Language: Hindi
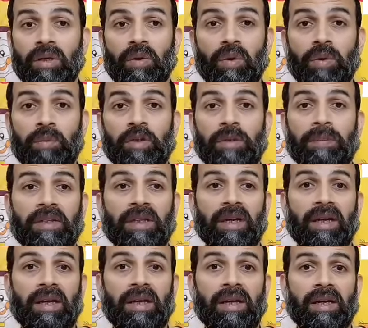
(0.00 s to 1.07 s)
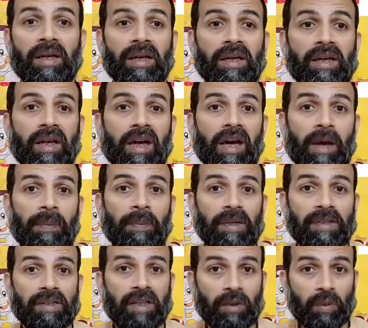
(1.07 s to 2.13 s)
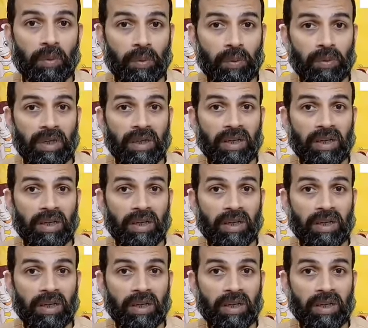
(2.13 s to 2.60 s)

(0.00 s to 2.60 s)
क्योंकि मुझे पता है कि आपके साथ हूँ नहीं